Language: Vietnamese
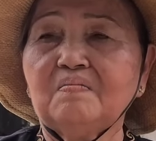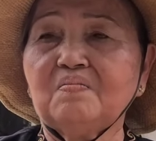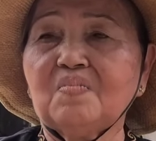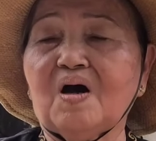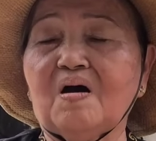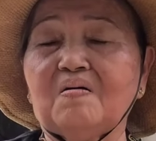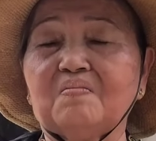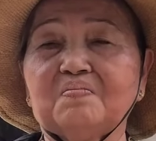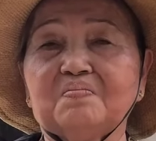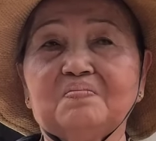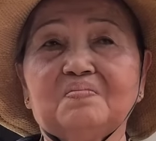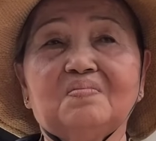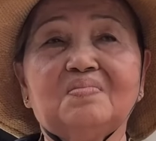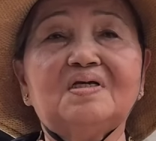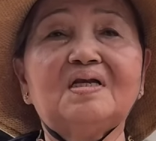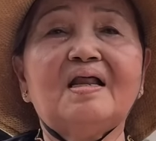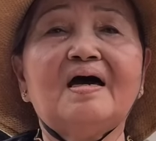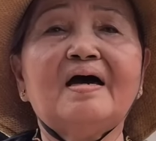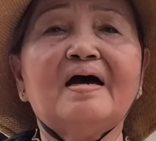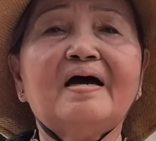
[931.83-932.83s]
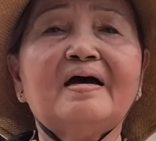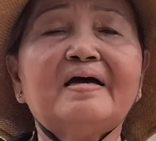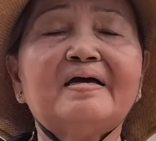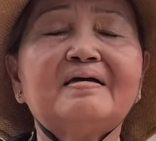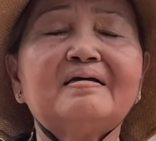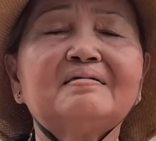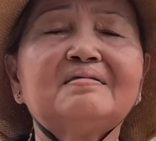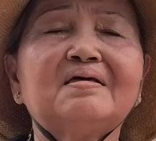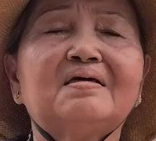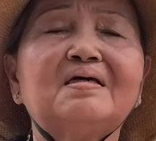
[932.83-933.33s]
bồng
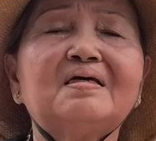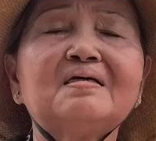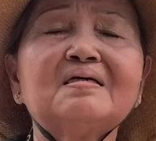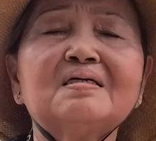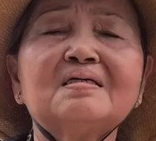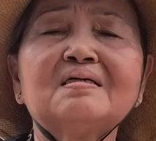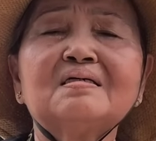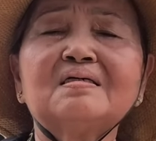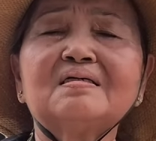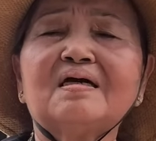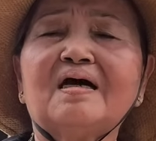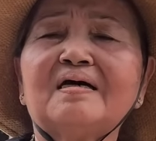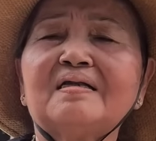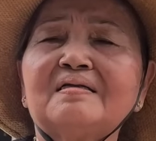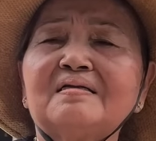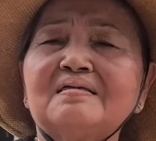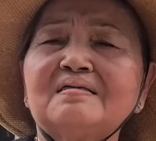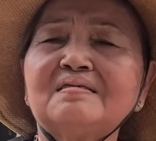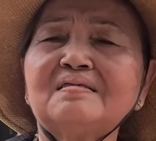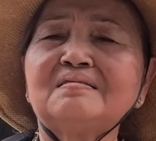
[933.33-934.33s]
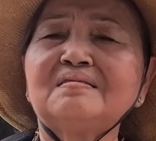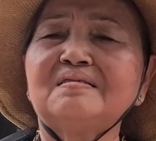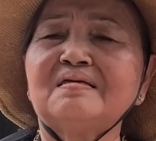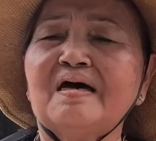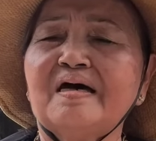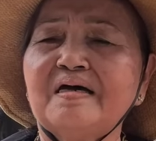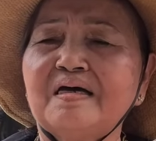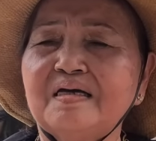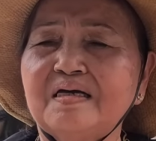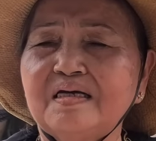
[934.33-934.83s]
lai tiếng canh
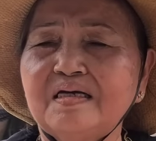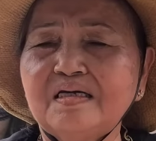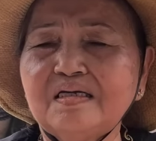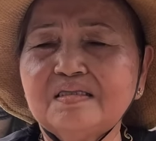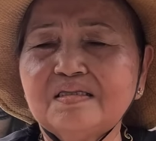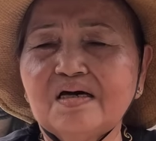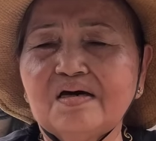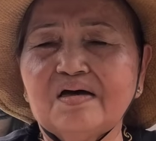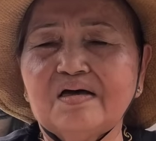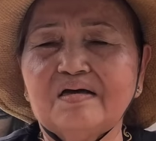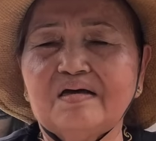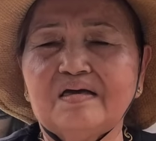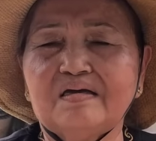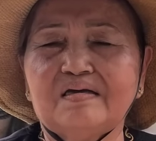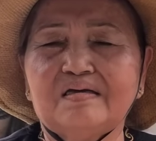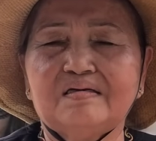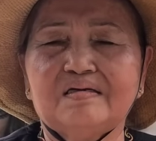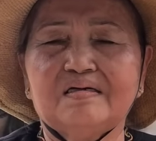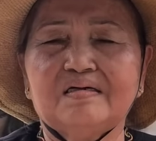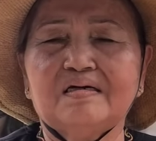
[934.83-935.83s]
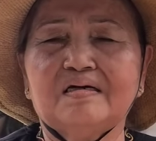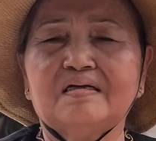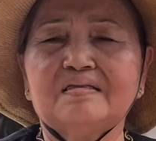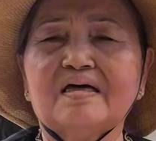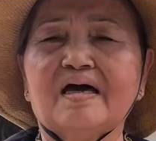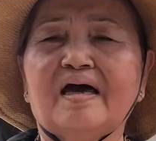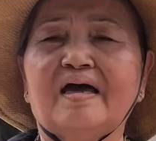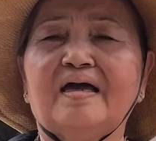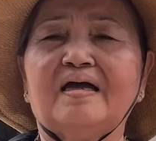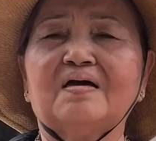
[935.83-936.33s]
vậy thì à,
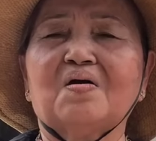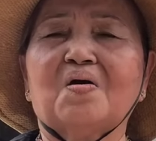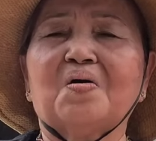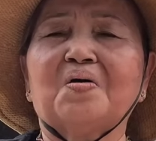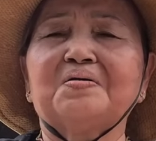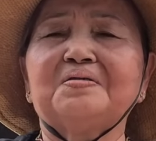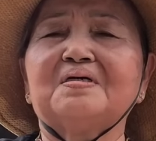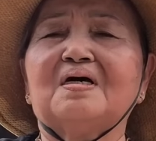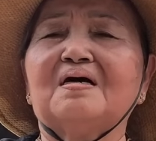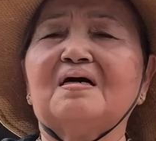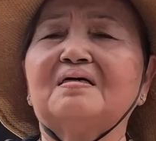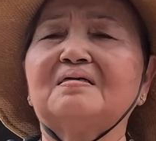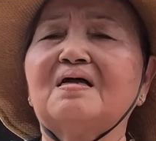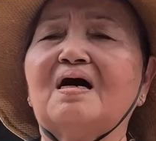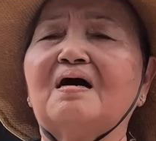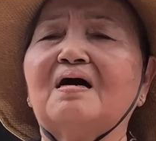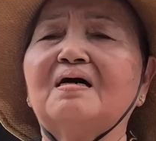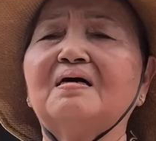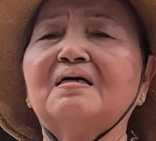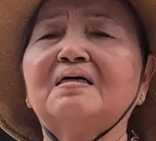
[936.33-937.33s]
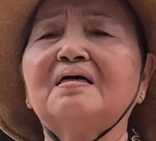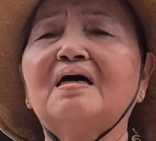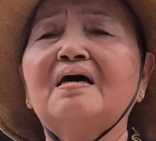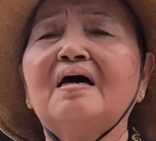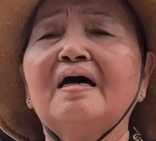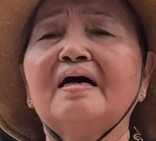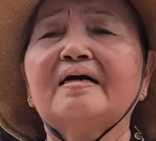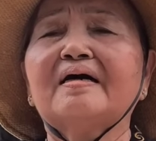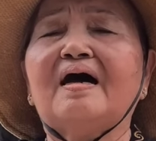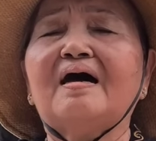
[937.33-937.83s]
thầy ngồi chờ đợi
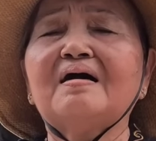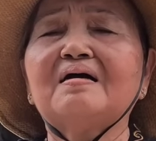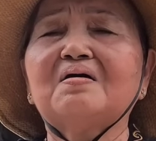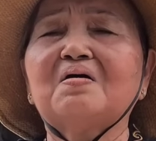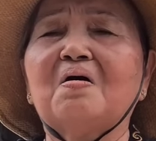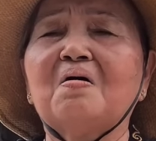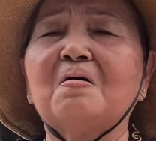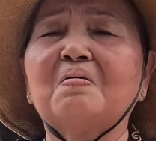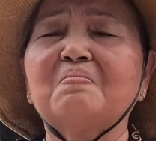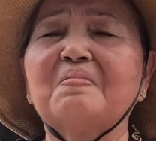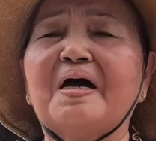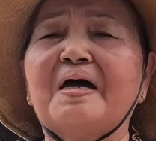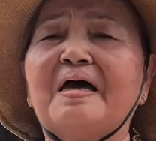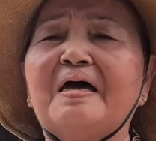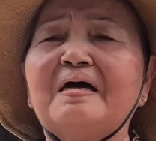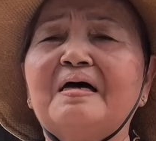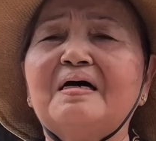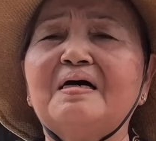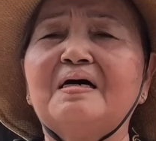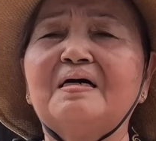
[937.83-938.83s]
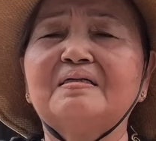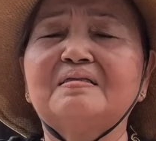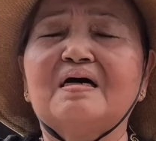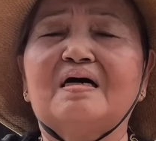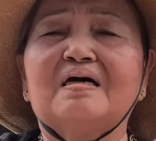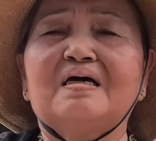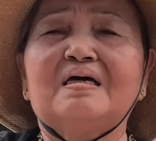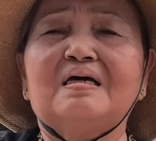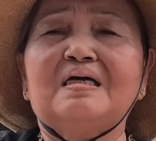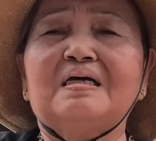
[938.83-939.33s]
các con mẹ
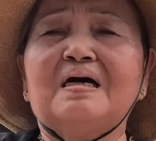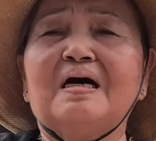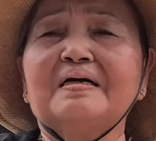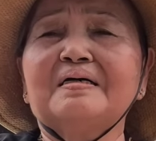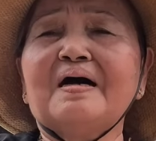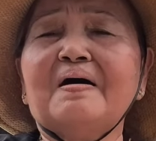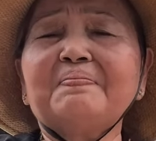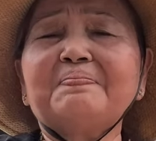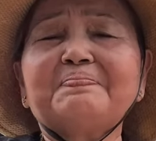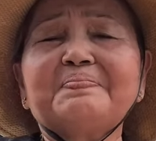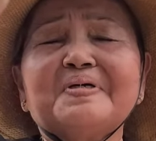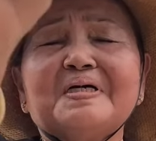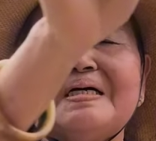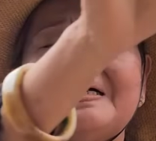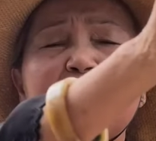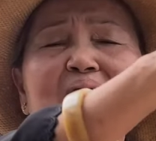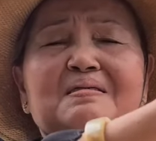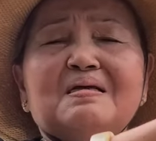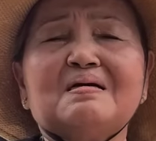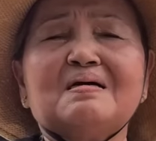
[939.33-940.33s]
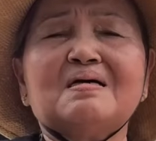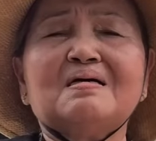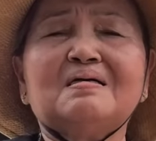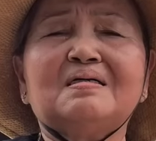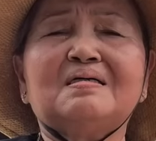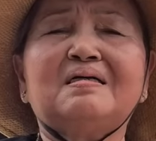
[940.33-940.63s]
thì à, khắp à, nó